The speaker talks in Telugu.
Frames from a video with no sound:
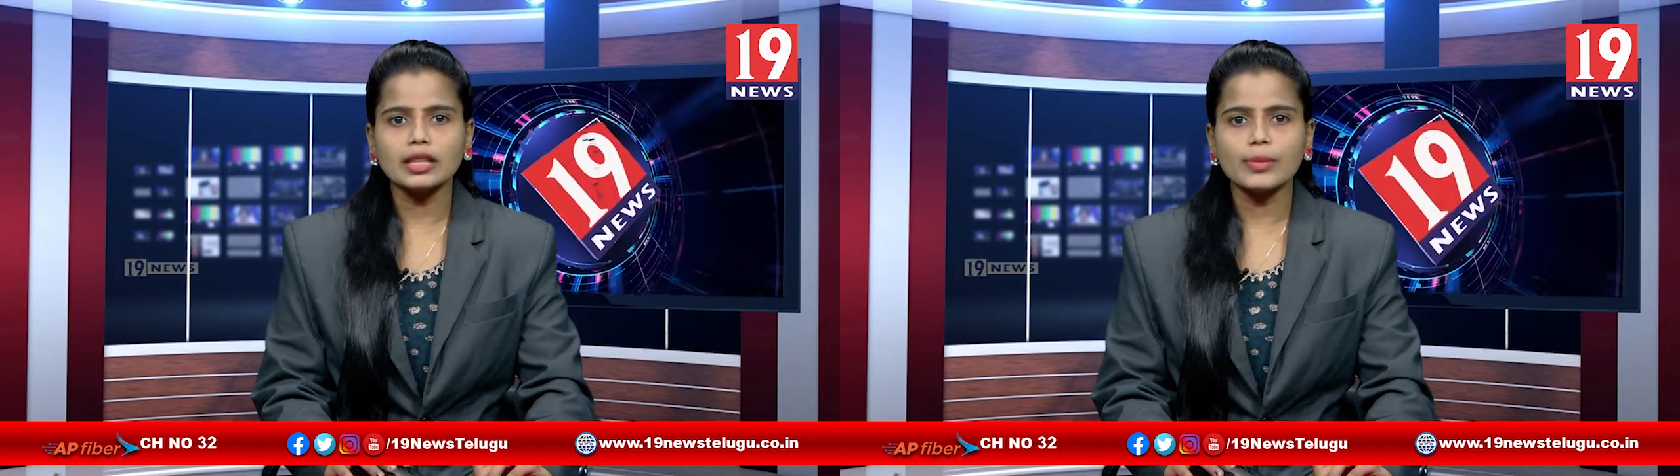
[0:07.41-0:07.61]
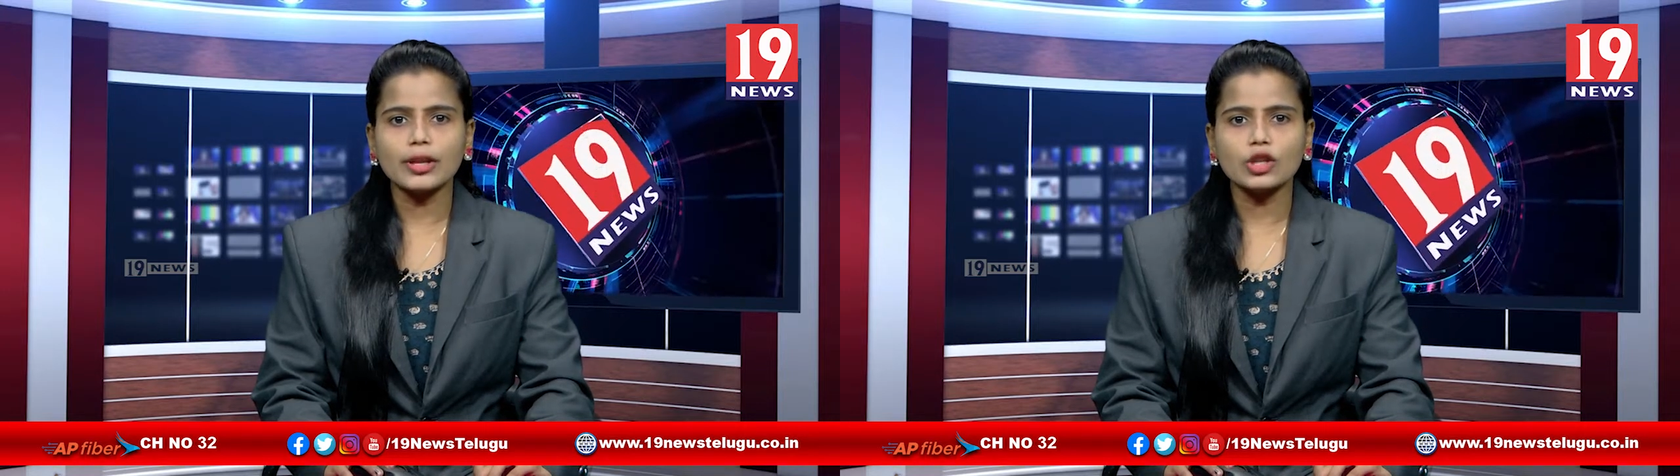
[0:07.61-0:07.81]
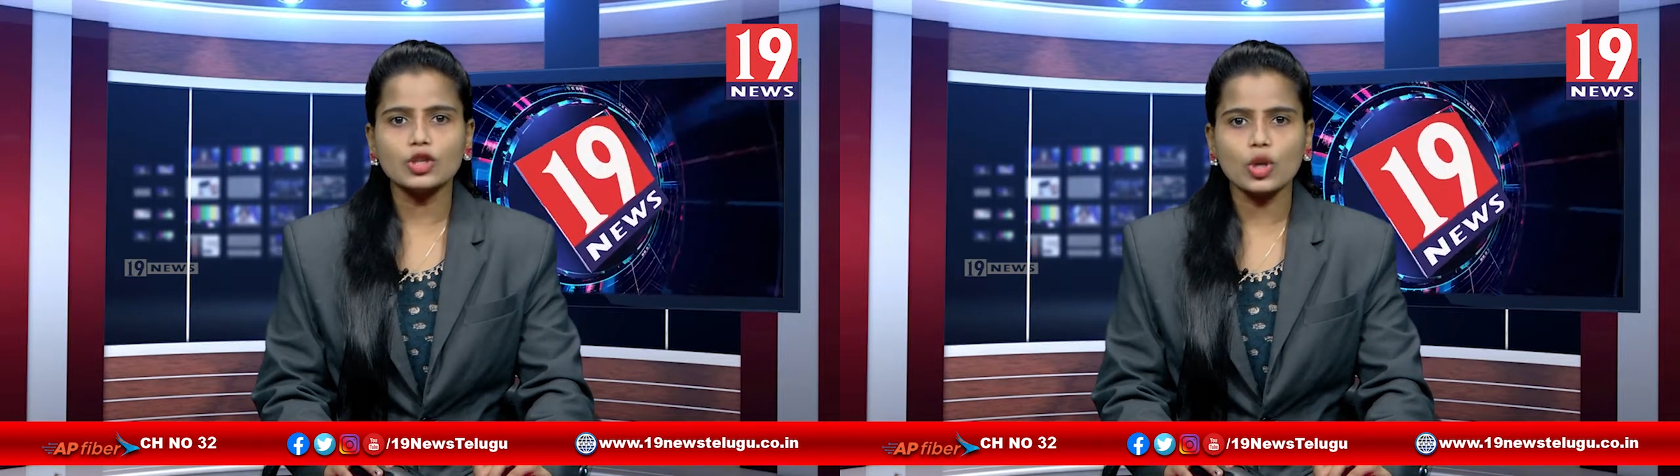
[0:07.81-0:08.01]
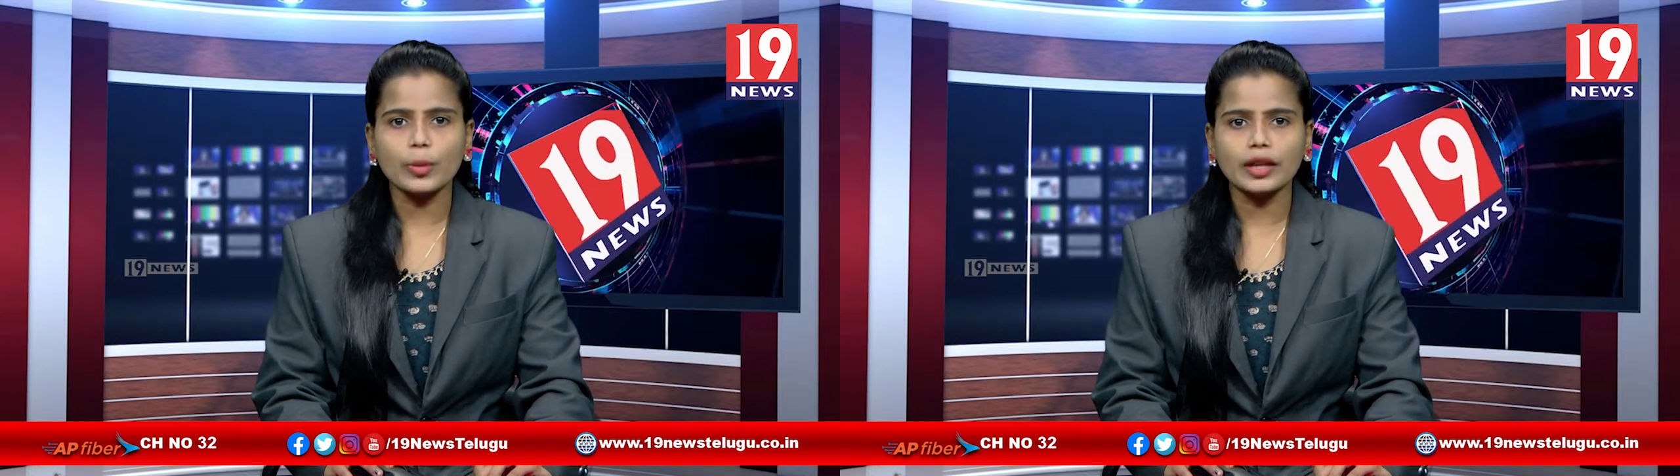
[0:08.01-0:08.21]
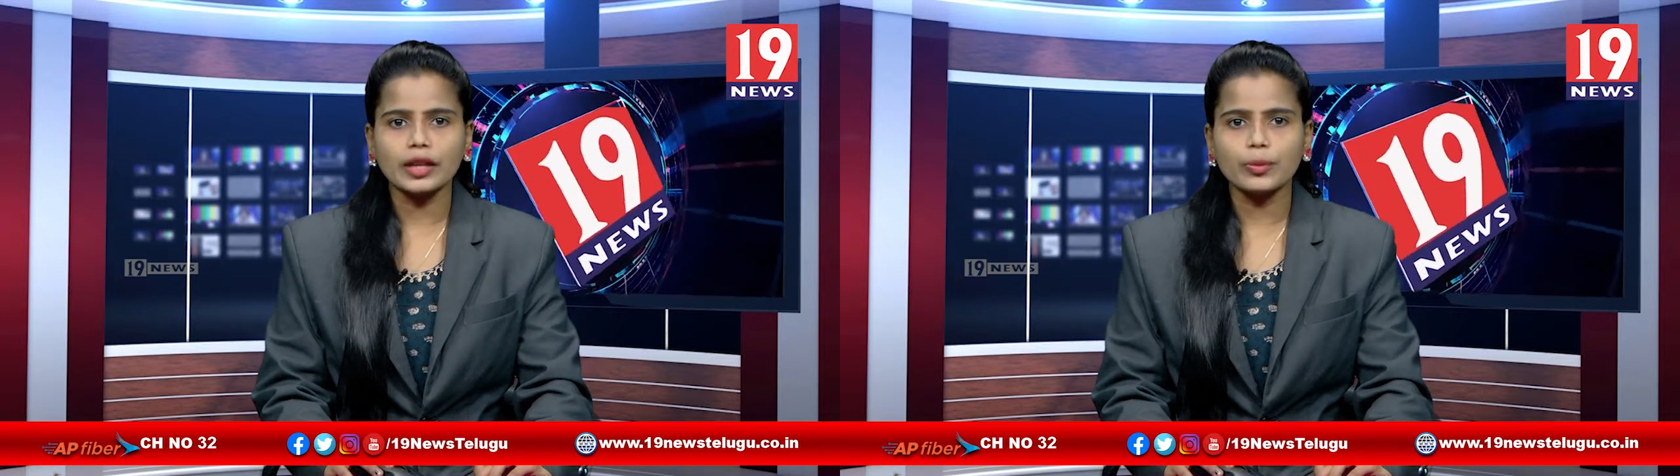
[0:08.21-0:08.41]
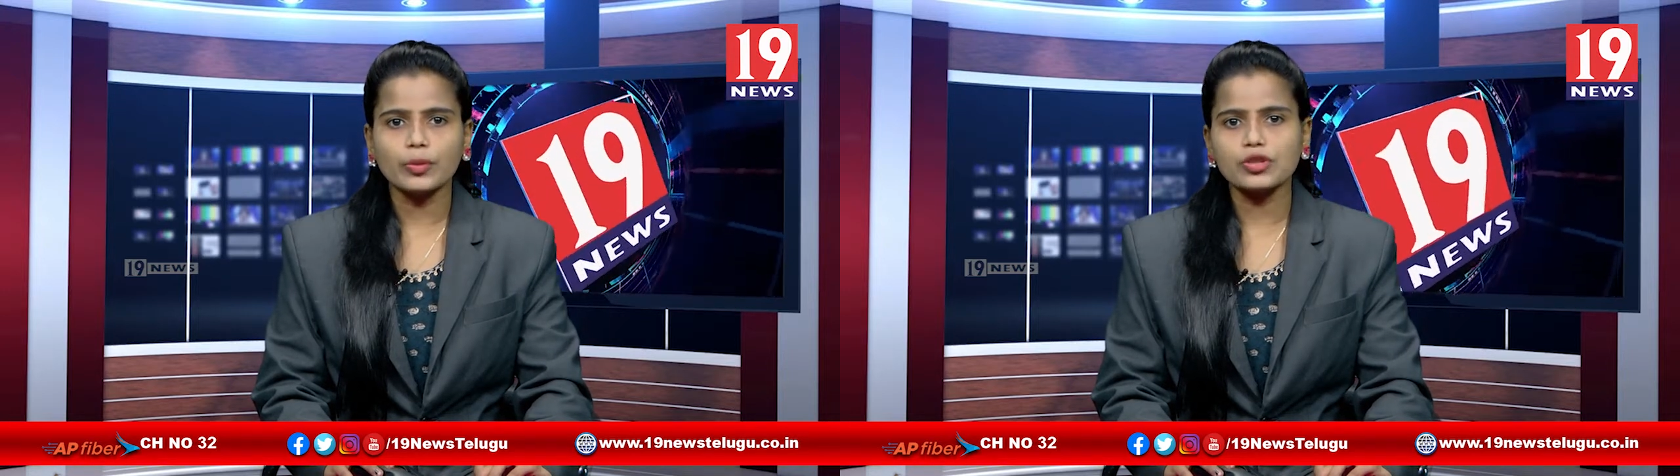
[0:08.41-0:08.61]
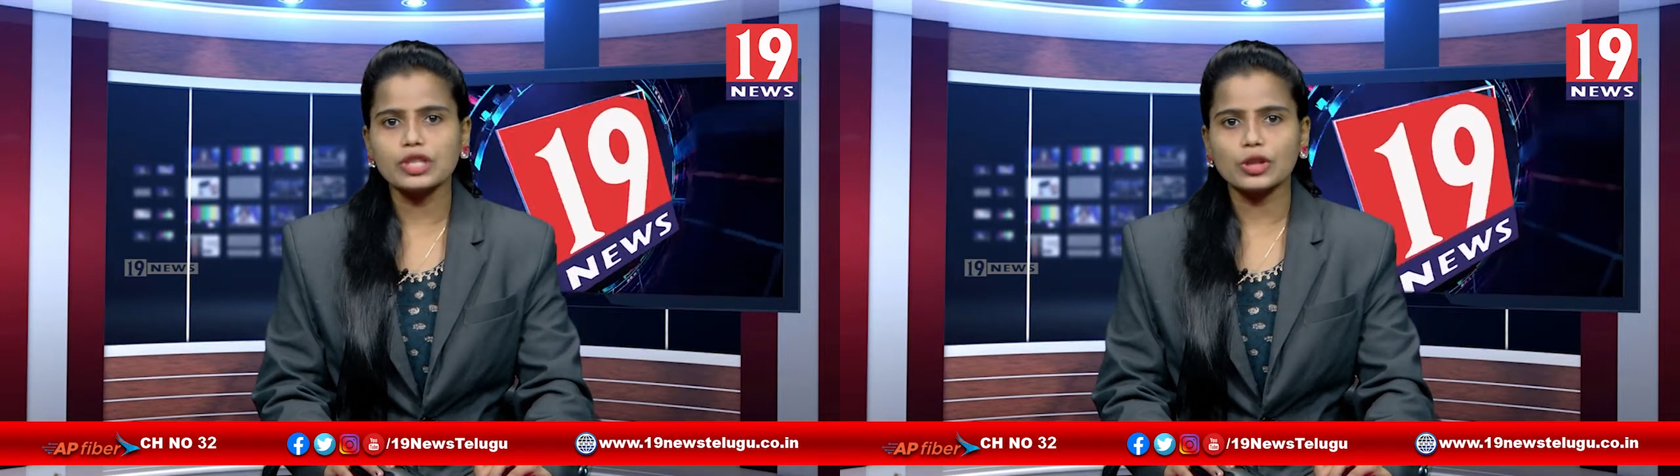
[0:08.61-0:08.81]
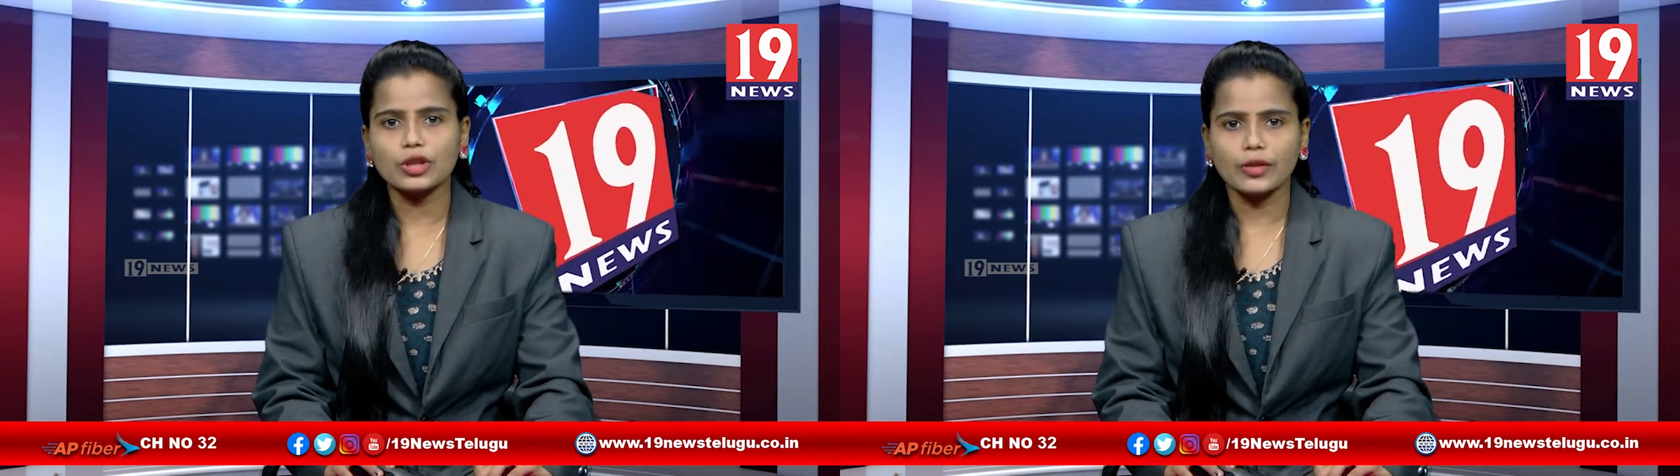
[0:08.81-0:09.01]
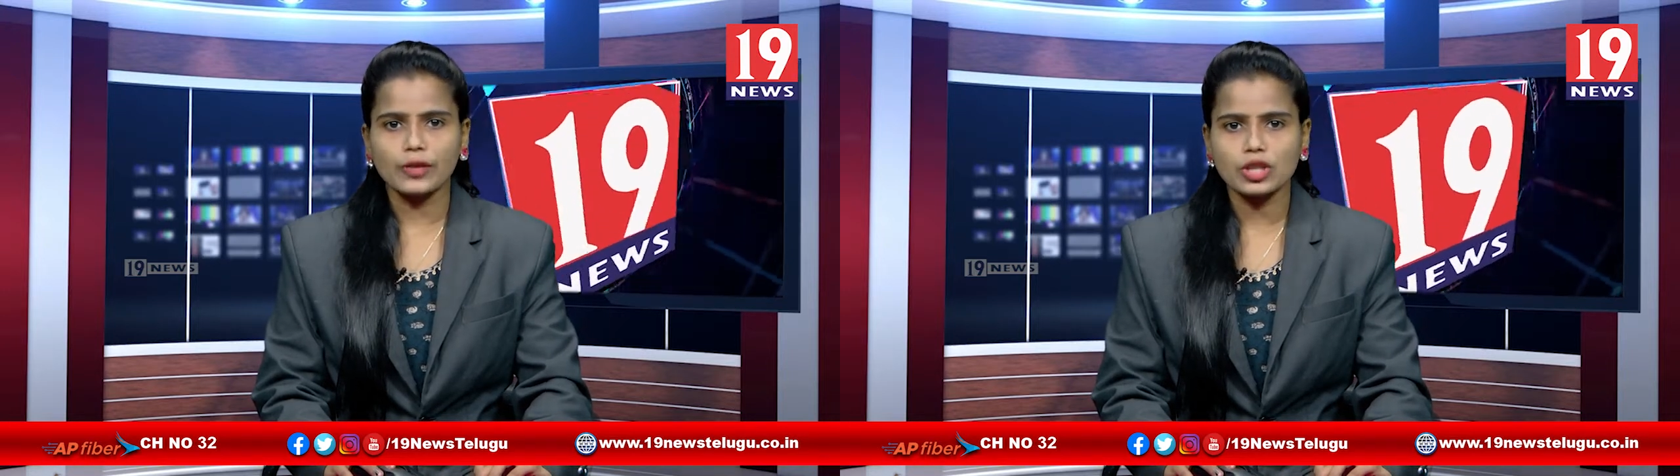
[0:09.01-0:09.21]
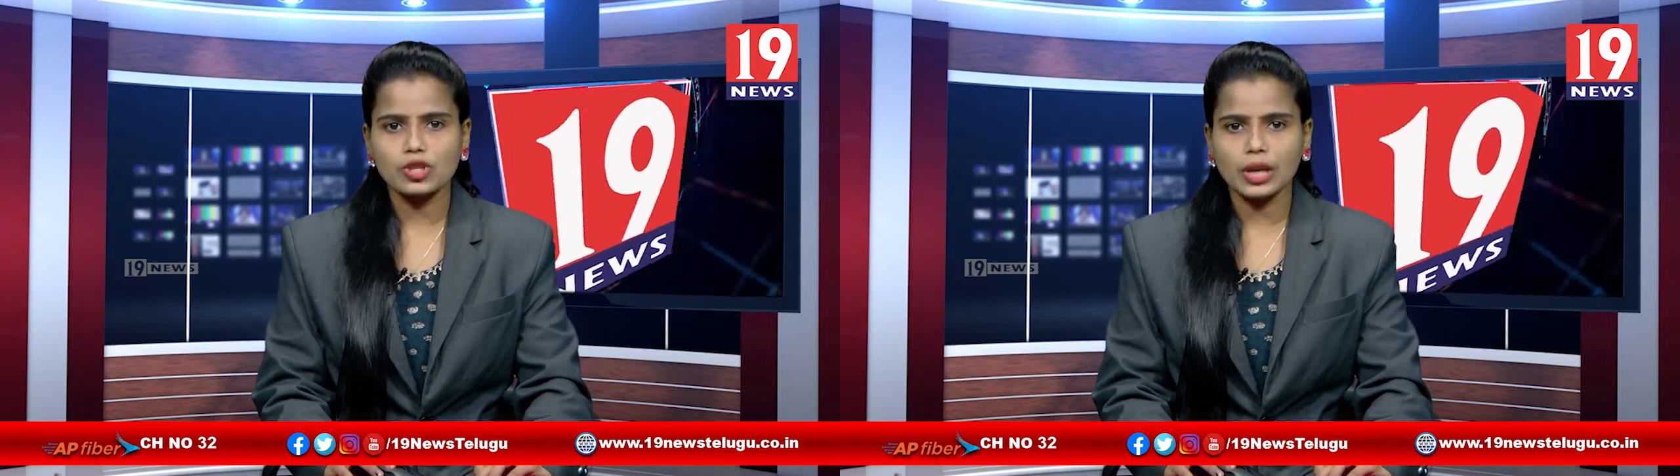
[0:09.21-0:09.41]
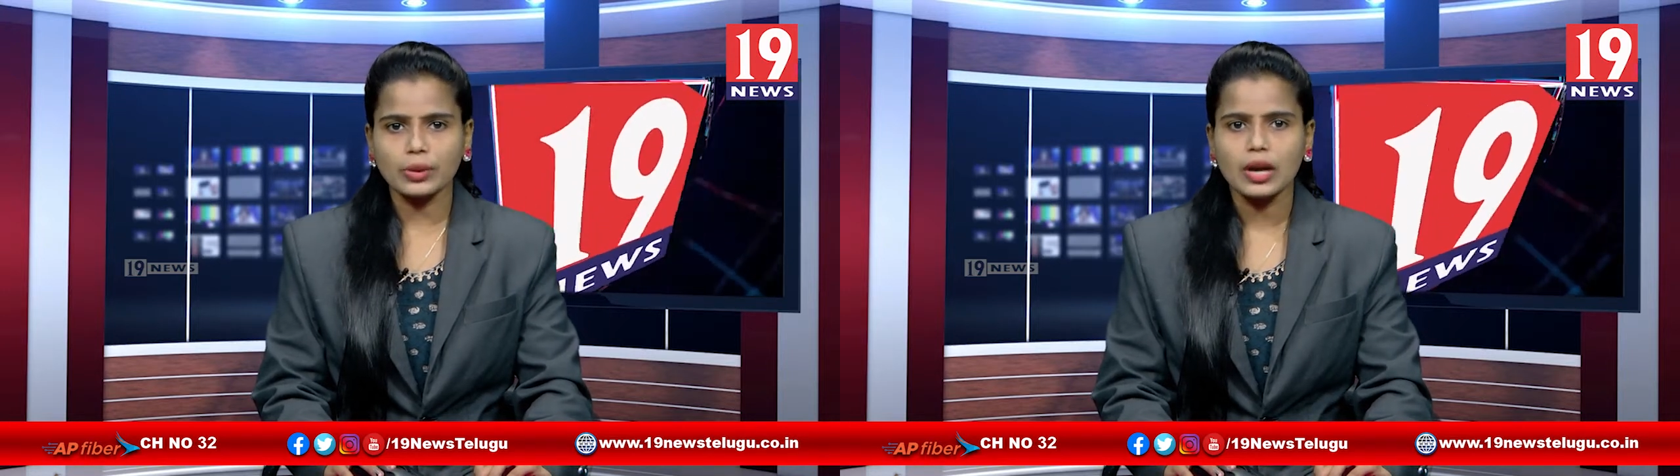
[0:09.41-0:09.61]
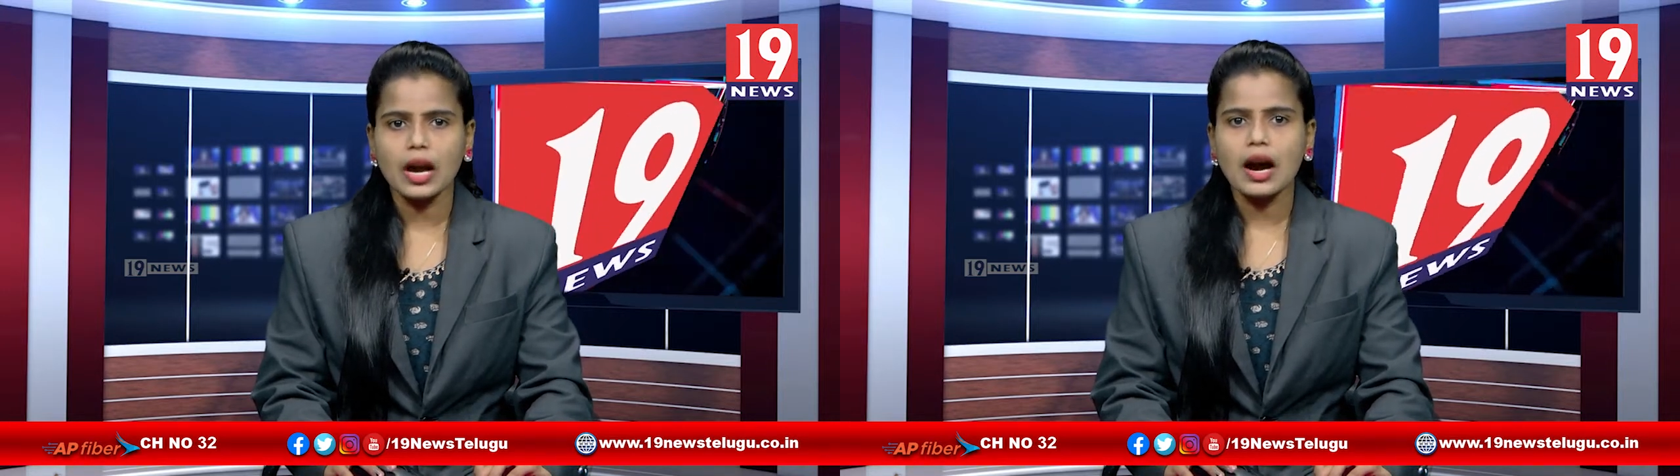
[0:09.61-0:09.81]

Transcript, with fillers: మాత్రమే నిల్చోబెట్టి పూజలు నిర్వహించారు